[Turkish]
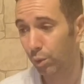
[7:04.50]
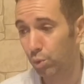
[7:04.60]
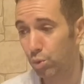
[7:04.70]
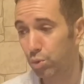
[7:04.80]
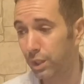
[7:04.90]

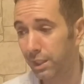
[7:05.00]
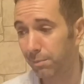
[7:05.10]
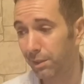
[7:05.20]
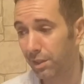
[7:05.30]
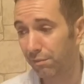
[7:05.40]
307
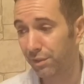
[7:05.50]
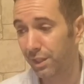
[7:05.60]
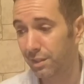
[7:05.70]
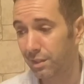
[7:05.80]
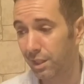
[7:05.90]
metre
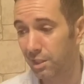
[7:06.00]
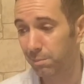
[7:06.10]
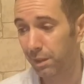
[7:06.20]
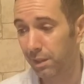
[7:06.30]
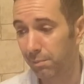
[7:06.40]
frenizi
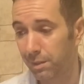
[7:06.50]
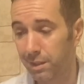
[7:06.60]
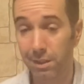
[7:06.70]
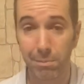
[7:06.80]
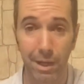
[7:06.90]
tespit
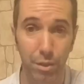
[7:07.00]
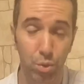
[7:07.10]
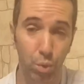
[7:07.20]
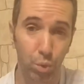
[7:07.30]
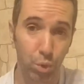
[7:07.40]
edilmesi bence
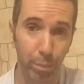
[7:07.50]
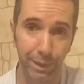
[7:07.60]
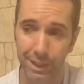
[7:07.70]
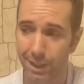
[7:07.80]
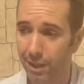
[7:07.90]
çok
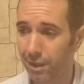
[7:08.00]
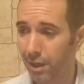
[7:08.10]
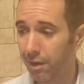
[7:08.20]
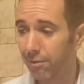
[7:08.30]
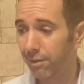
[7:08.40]
ütopik
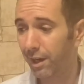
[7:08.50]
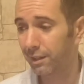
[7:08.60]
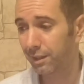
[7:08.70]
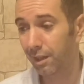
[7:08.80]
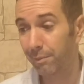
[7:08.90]
ve
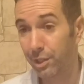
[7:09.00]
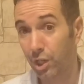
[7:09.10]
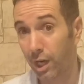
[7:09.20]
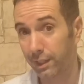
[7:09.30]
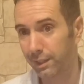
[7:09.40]
hatta
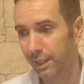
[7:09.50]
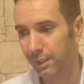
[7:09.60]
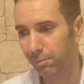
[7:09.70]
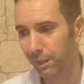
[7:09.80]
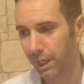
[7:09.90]
bence art
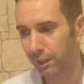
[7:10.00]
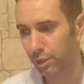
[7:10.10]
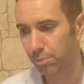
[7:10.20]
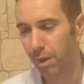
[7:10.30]
niyetli bir yaklaşım.